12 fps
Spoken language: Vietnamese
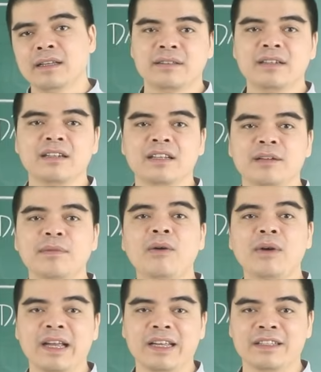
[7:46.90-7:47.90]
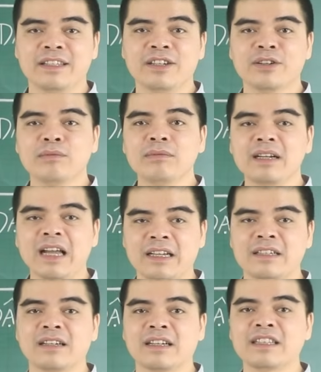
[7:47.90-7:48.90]
Chờ đợi bao ngày thì cũng
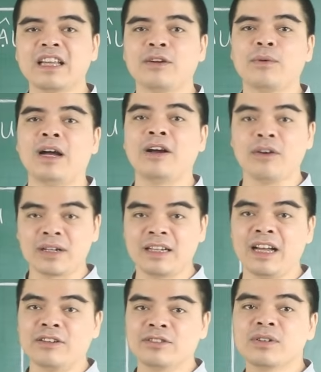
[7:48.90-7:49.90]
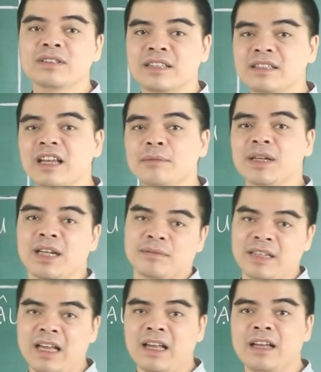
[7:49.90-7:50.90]
đạt được cái thành quả ngọt ngào do chính tay mình làm
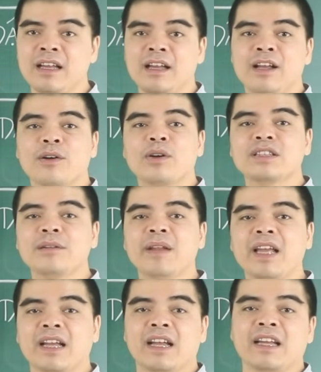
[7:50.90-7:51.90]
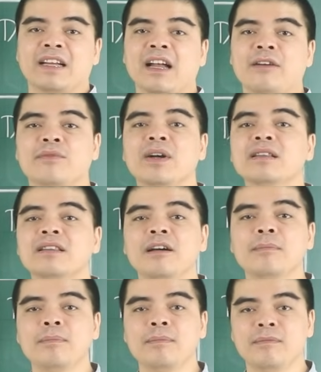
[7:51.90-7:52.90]
ra. Con giáp này ngày càng vững
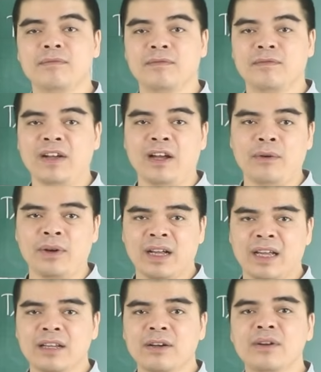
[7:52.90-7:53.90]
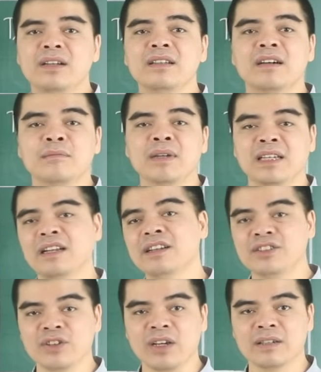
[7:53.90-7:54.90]
tâm vào cái con đường mình đã lựa
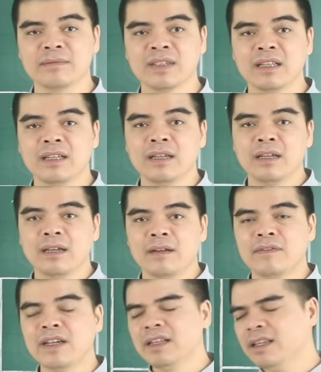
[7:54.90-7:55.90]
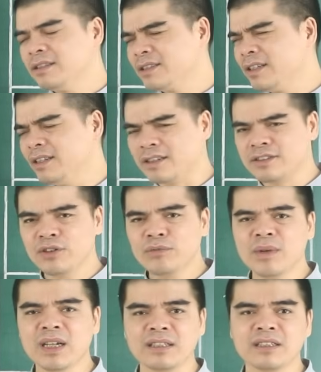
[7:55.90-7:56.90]
chọn. Vậy nên xin được chúc
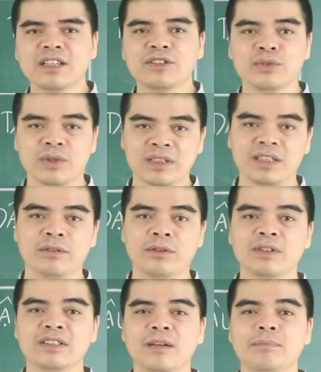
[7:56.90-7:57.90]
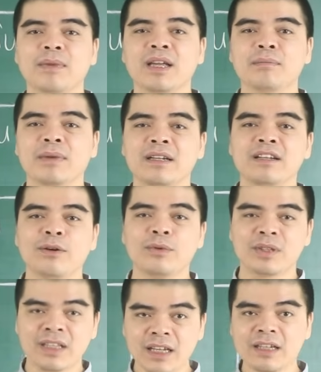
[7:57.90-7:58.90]
mừng những gia chủ tuổi Sửu con giáp may mắn đầu
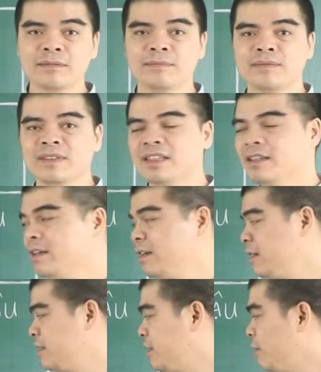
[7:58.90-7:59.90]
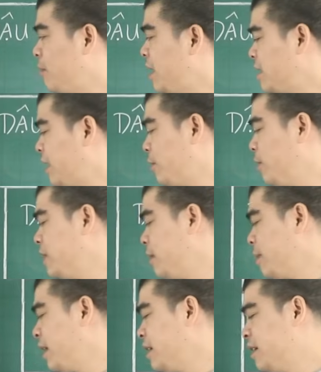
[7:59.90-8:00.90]
tiên trong ba tháng cuối
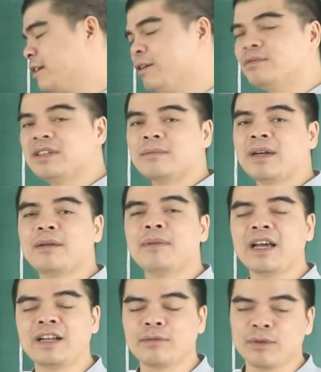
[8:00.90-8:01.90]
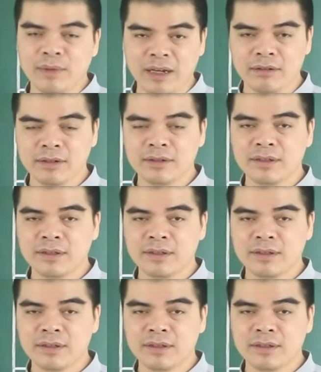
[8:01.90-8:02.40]
năm hai nghìn không trăm hai mươi ba năm Quý Mão.